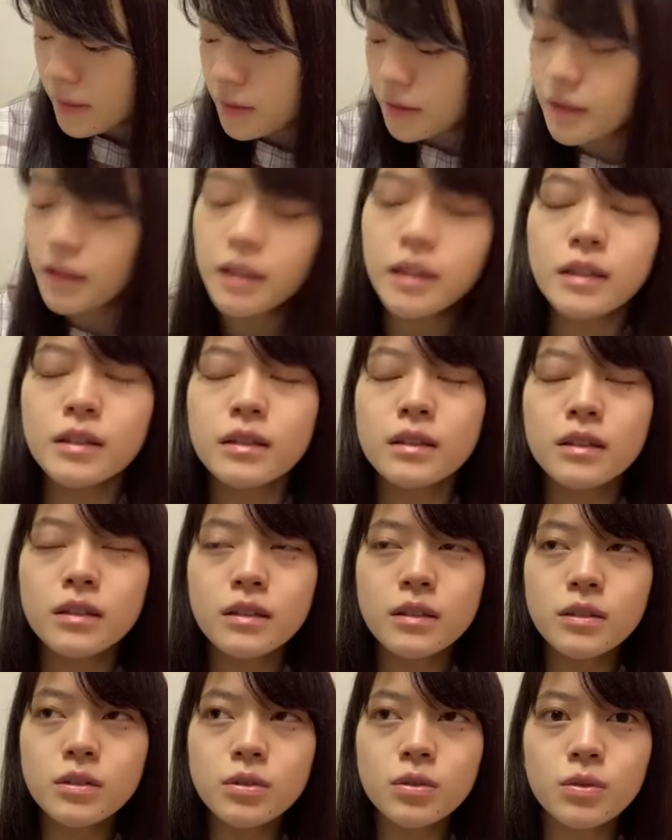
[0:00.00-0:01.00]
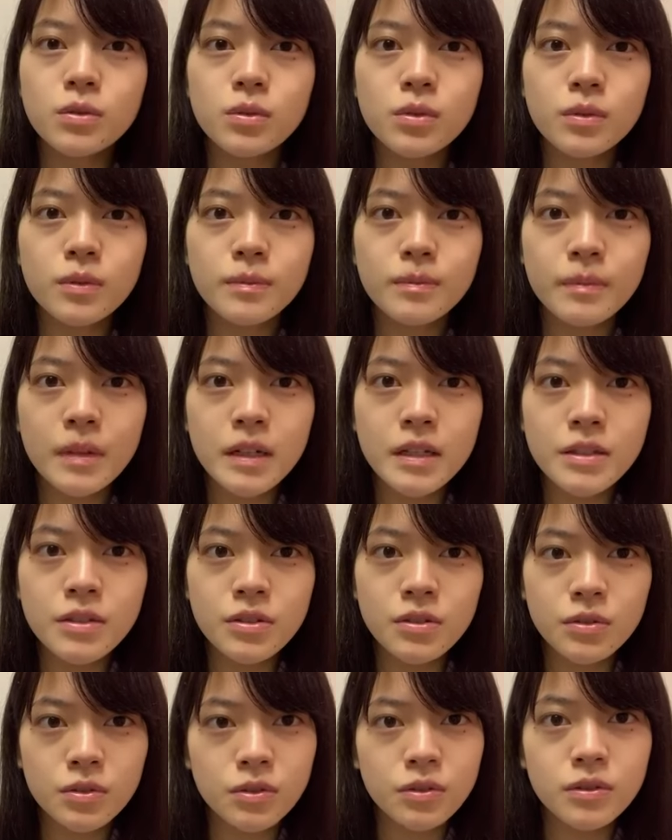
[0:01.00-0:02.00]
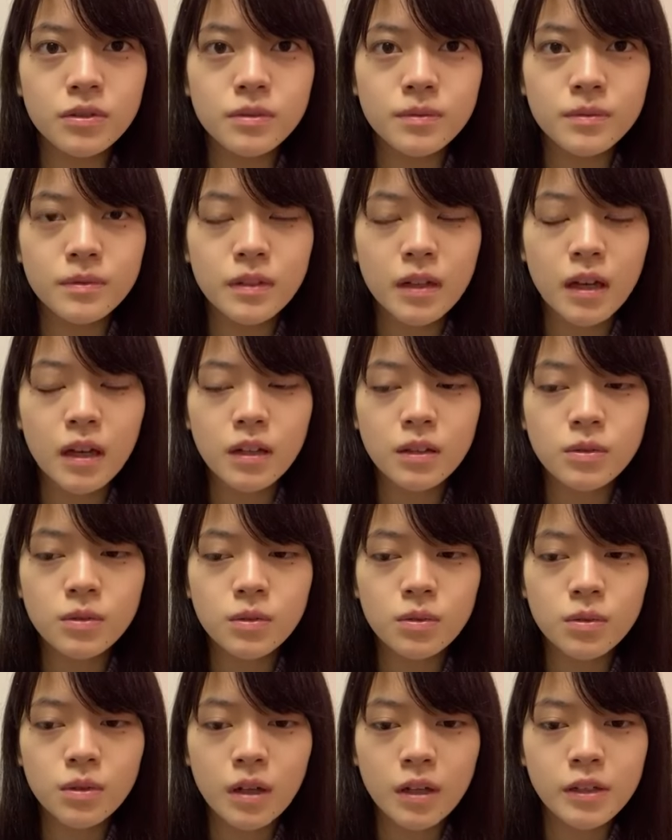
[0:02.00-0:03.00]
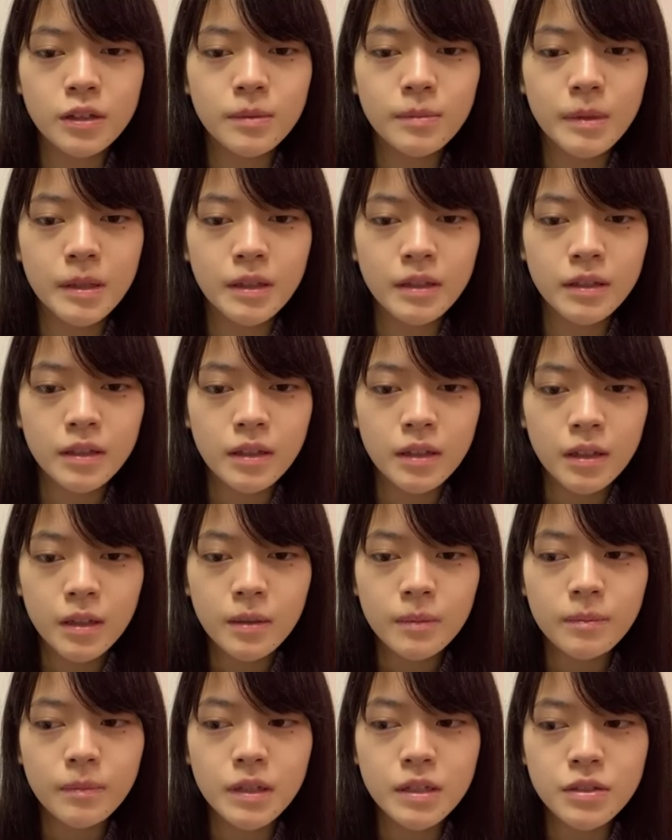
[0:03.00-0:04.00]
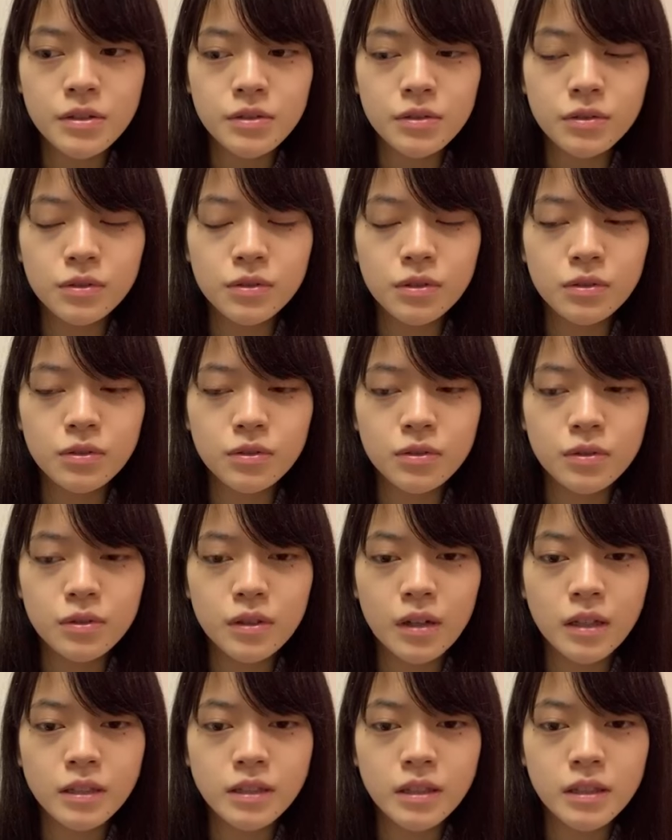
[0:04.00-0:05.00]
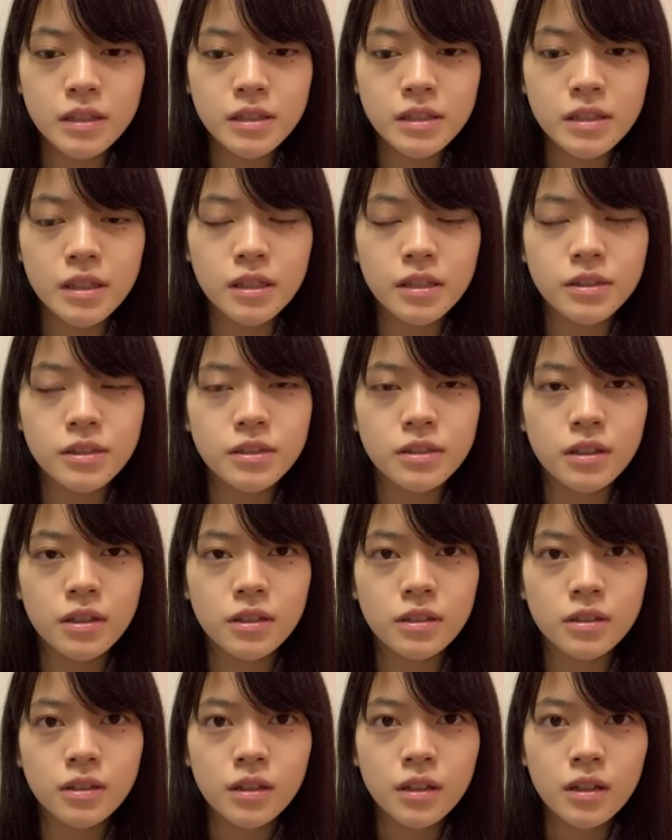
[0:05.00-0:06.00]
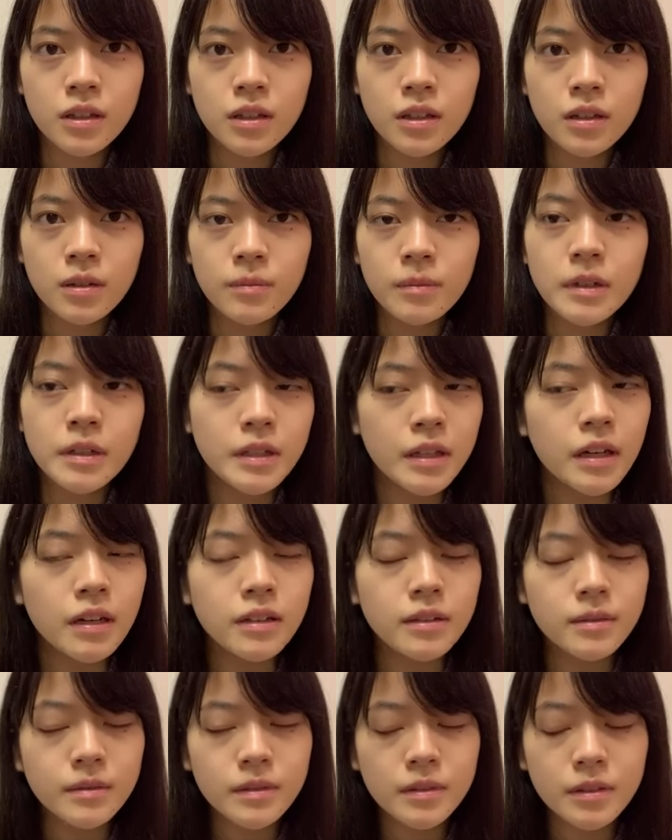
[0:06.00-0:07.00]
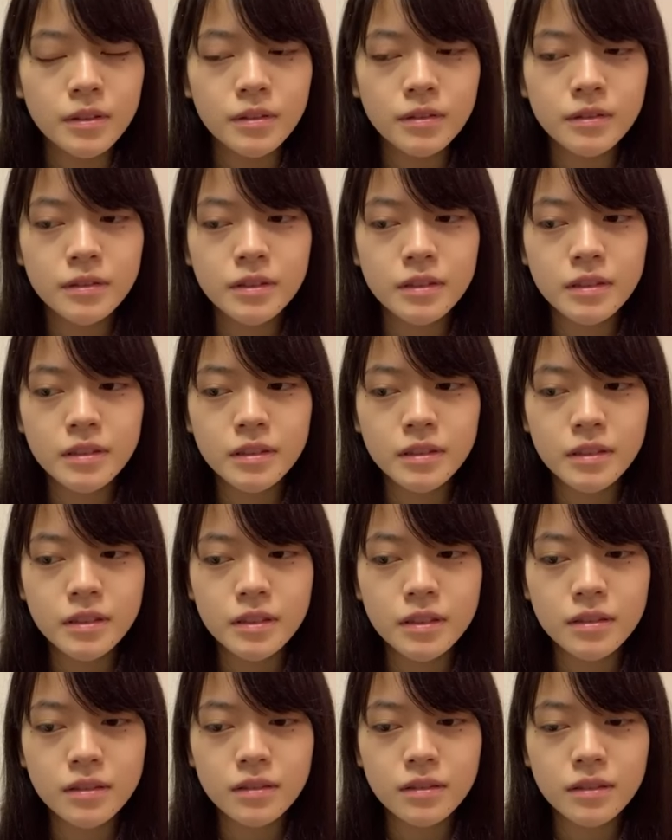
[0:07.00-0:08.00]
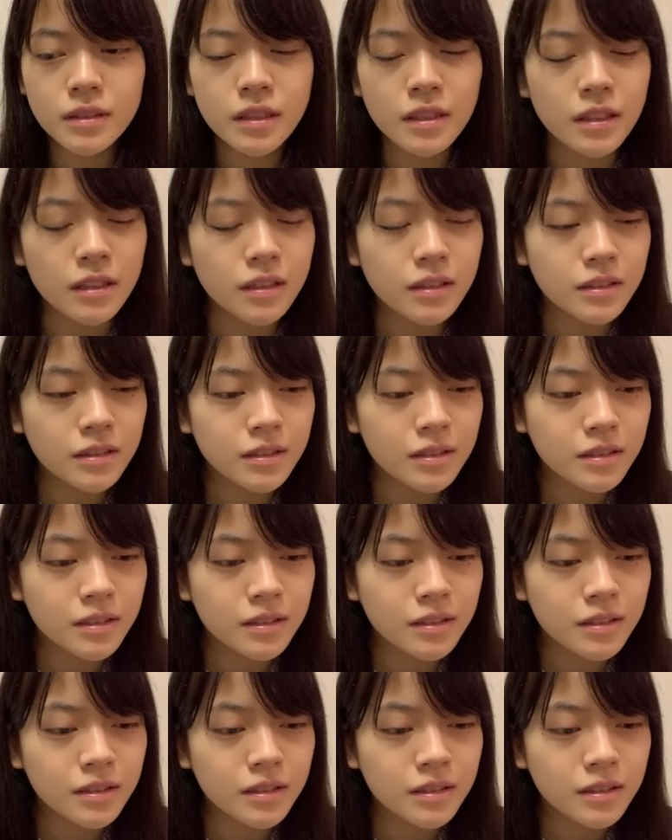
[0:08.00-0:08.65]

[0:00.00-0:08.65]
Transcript: んかなかなかねその毎週あのアニメ毎週その新しい話が、まあ、リアなんだ